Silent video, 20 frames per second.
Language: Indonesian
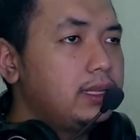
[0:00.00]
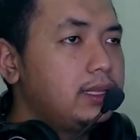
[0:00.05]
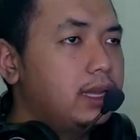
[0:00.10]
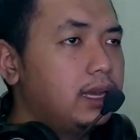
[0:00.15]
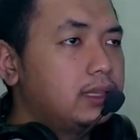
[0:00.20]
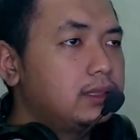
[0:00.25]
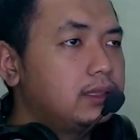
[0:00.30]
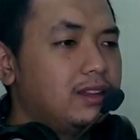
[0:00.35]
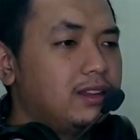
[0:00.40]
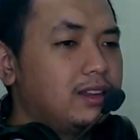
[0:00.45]

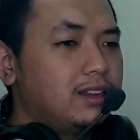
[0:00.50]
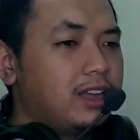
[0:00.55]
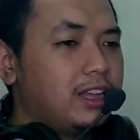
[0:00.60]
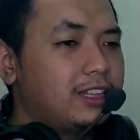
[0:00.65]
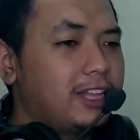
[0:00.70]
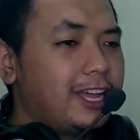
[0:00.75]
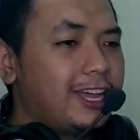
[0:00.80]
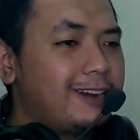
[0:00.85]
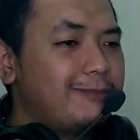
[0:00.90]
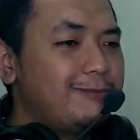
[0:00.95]
god,
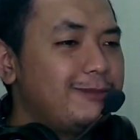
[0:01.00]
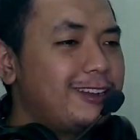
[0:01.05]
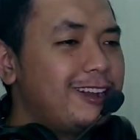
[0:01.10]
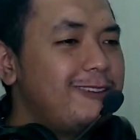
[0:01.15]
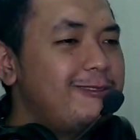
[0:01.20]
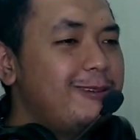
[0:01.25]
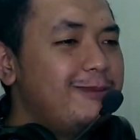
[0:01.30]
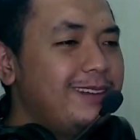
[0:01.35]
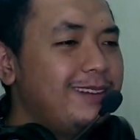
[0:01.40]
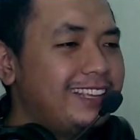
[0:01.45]
kata Herbie
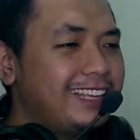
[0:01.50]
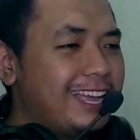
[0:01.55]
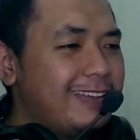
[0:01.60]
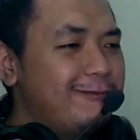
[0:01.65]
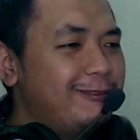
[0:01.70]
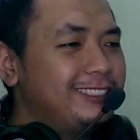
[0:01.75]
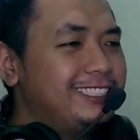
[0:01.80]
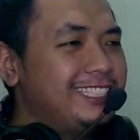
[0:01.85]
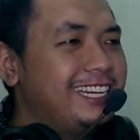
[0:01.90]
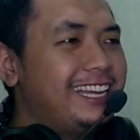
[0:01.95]
kau memiliki
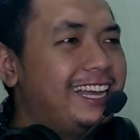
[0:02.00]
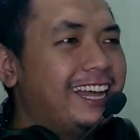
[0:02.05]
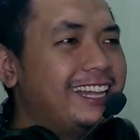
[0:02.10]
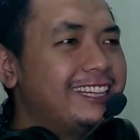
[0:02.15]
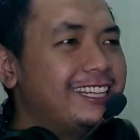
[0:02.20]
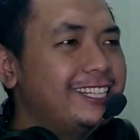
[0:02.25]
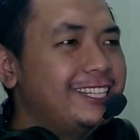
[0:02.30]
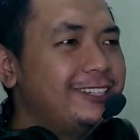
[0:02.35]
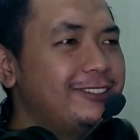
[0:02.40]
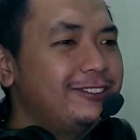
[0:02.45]
emosi
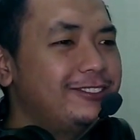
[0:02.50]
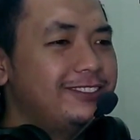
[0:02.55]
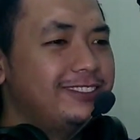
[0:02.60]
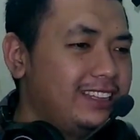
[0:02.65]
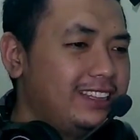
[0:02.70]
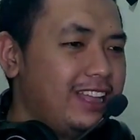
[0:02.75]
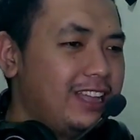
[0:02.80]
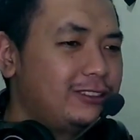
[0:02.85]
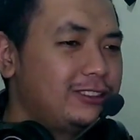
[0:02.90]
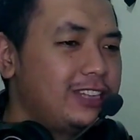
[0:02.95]
negatif.
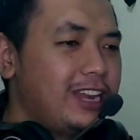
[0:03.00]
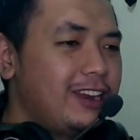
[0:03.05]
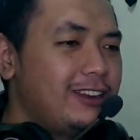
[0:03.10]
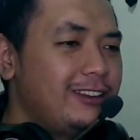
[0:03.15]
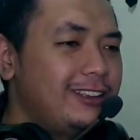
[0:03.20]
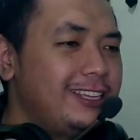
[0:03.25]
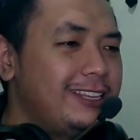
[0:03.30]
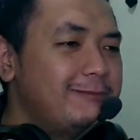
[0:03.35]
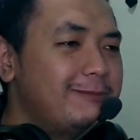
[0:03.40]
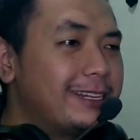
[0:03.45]
Aku
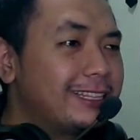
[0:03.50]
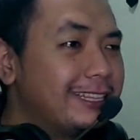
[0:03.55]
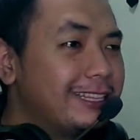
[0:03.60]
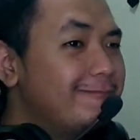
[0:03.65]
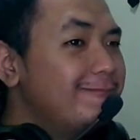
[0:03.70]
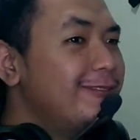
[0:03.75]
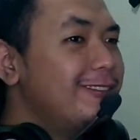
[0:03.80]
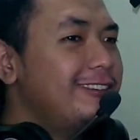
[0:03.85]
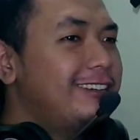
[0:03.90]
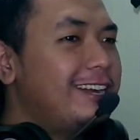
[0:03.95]
selalu ingin
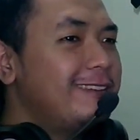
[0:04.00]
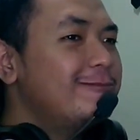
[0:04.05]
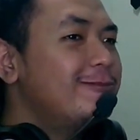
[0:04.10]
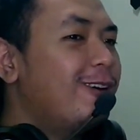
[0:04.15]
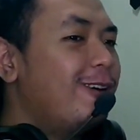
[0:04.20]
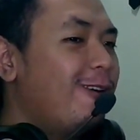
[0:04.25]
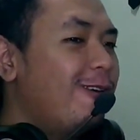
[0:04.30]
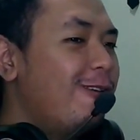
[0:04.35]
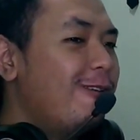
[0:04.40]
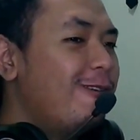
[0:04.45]
bertemu
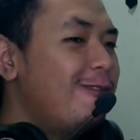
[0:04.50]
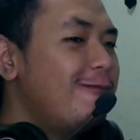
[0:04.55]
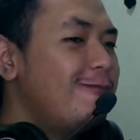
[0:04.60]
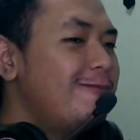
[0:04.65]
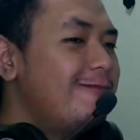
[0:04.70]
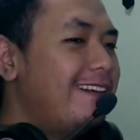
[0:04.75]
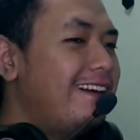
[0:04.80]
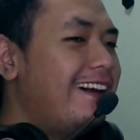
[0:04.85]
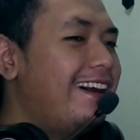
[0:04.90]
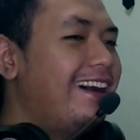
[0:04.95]
denganmu. Oh
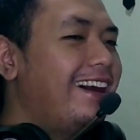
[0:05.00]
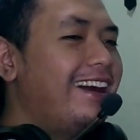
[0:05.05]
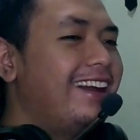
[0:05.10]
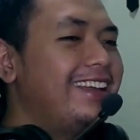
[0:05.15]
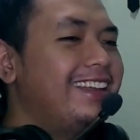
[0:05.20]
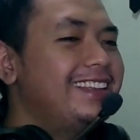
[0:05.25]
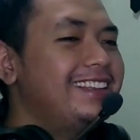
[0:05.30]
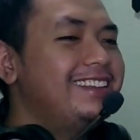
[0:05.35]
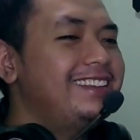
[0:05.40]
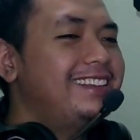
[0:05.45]
my
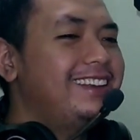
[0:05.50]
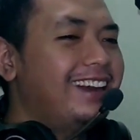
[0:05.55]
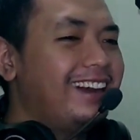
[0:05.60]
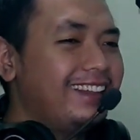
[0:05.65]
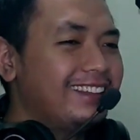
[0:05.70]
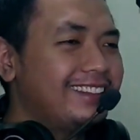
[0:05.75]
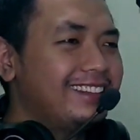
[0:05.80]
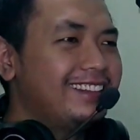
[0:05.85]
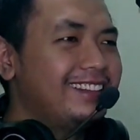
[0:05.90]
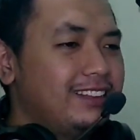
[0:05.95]

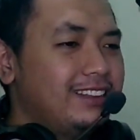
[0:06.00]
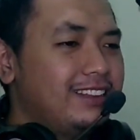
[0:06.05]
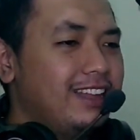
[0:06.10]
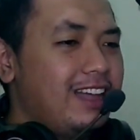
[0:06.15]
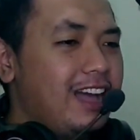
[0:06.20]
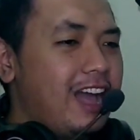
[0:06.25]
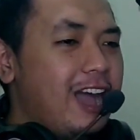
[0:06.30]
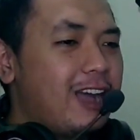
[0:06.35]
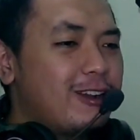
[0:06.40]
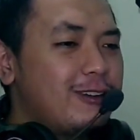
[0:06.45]
god.
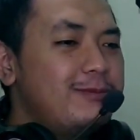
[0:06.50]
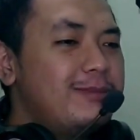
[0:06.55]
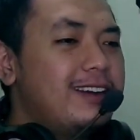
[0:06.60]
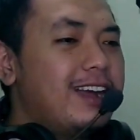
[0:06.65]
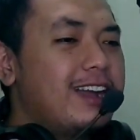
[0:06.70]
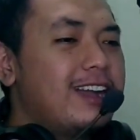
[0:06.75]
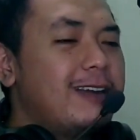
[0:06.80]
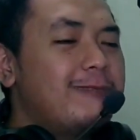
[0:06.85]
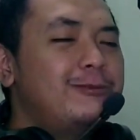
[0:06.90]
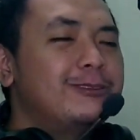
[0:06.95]
Aku
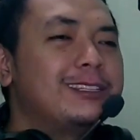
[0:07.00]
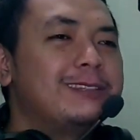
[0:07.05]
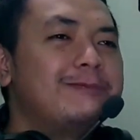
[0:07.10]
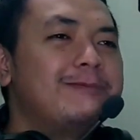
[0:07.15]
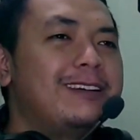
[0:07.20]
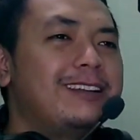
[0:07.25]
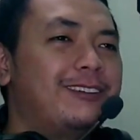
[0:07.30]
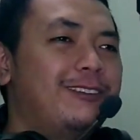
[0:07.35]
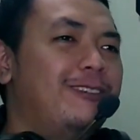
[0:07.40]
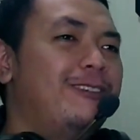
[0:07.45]
menganggapmu
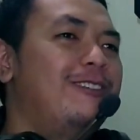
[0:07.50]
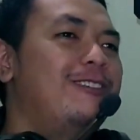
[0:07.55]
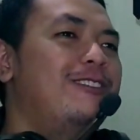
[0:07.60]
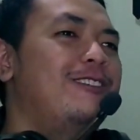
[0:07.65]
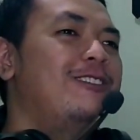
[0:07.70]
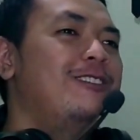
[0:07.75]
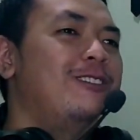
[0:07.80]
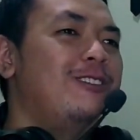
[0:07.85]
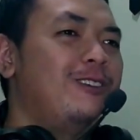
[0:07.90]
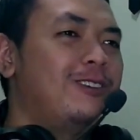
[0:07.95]
teman.
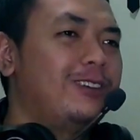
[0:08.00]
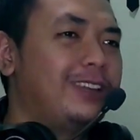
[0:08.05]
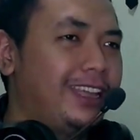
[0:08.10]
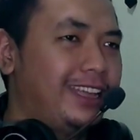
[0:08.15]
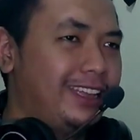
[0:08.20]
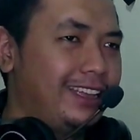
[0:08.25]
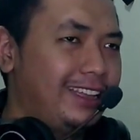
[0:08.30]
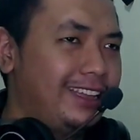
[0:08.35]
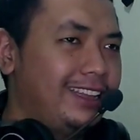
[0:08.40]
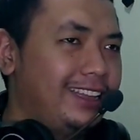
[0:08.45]
Oh, oke.
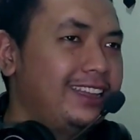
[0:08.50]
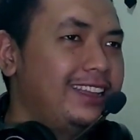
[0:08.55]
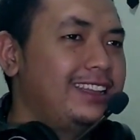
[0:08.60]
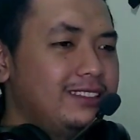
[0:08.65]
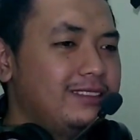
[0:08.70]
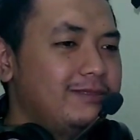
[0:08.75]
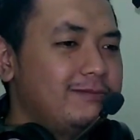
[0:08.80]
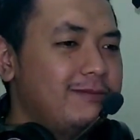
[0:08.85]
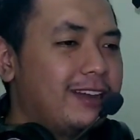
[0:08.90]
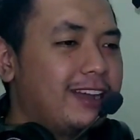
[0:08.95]
Okay.
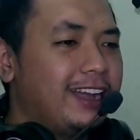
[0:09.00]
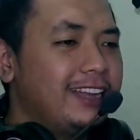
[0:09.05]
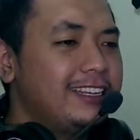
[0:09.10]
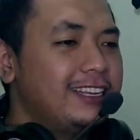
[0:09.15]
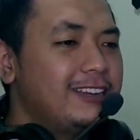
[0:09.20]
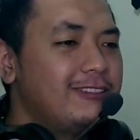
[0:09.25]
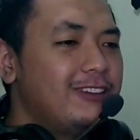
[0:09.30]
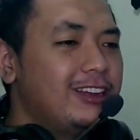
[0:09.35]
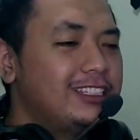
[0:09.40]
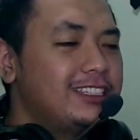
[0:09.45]

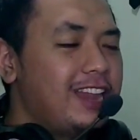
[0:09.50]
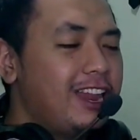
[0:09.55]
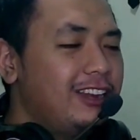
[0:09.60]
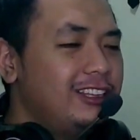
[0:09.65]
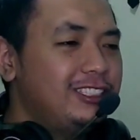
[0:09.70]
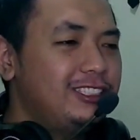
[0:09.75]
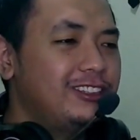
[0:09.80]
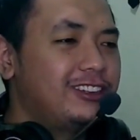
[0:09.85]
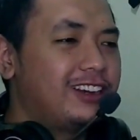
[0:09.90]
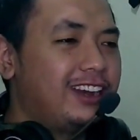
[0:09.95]
Makanya gue
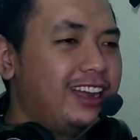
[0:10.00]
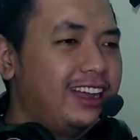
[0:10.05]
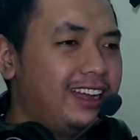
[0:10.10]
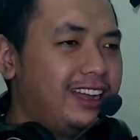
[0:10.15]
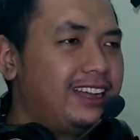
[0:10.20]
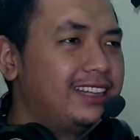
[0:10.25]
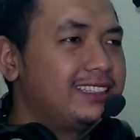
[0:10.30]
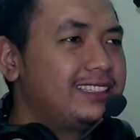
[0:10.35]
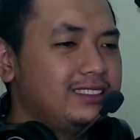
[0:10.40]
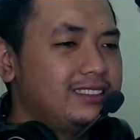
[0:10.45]
selalu
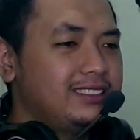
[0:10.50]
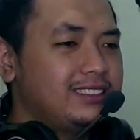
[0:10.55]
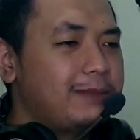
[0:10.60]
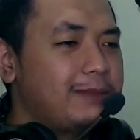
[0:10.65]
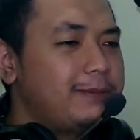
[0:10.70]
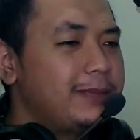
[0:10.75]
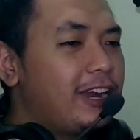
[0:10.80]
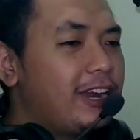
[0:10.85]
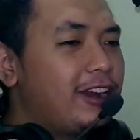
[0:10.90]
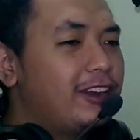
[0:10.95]
curhat.
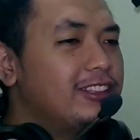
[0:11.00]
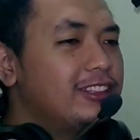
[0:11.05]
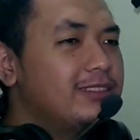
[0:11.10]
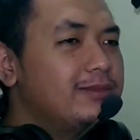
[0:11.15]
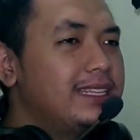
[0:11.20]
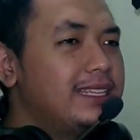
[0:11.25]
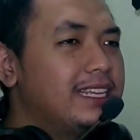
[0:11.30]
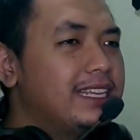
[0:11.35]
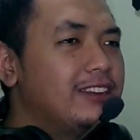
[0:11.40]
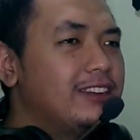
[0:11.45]
Tapi kalau itu
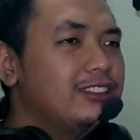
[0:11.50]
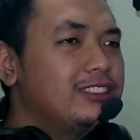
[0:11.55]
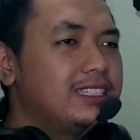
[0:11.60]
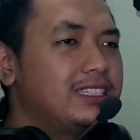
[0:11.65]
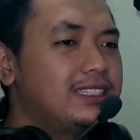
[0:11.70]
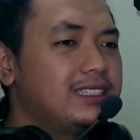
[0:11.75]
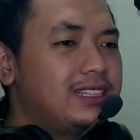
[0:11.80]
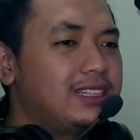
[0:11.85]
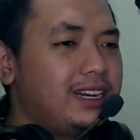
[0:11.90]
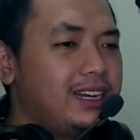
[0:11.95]
bikin lu
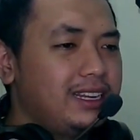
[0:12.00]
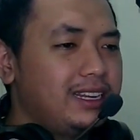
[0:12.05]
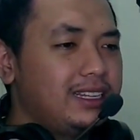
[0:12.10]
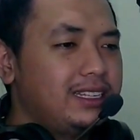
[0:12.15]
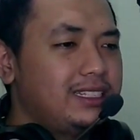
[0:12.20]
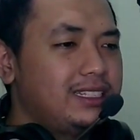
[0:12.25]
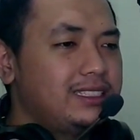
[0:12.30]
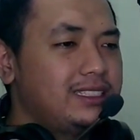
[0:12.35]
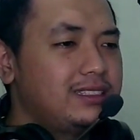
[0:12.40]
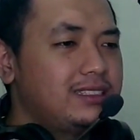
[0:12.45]

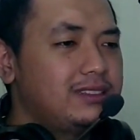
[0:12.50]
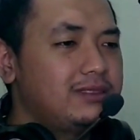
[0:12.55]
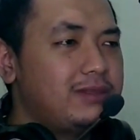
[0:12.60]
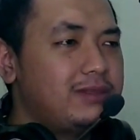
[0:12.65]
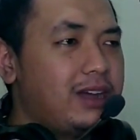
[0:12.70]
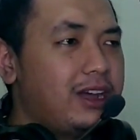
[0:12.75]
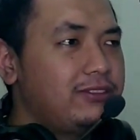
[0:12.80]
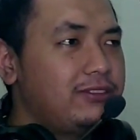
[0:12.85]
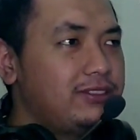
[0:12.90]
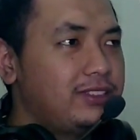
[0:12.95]
stres,
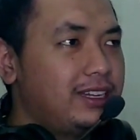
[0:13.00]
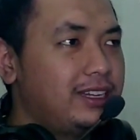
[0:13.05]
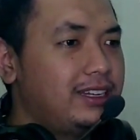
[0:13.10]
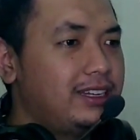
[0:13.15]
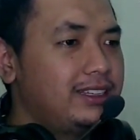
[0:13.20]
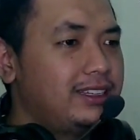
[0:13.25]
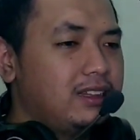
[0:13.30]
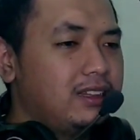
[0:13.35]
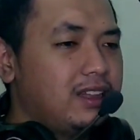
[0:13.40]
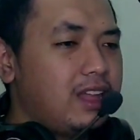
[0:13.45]
maaf ya.
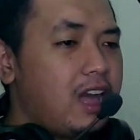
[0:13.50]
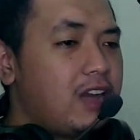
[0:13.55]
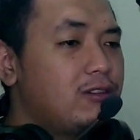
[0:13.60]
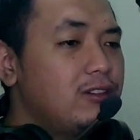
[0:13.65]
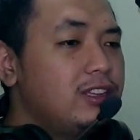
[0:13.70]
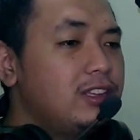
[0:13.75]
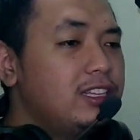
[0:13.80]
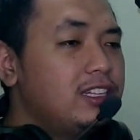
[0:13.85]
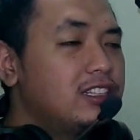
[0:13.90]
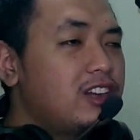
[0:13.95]

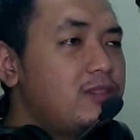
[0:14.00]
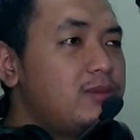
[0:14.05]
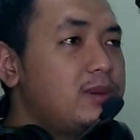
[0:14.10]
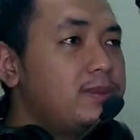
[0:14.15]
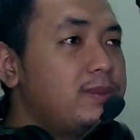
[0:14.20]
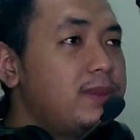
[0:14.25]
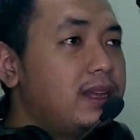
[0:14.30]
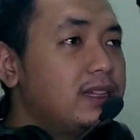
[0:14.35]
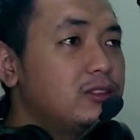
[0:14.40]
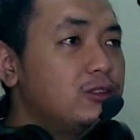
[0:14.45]
Aku ingin kau
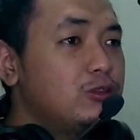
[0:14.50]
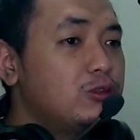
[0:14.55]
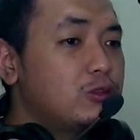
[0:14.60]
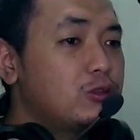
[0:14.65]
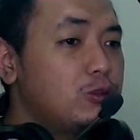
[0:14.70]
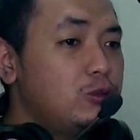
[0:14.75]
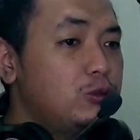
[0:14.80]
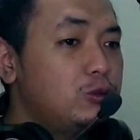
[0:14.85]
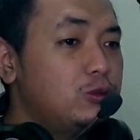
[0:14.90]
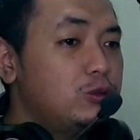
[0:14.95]

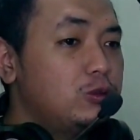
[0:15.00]
membantuku.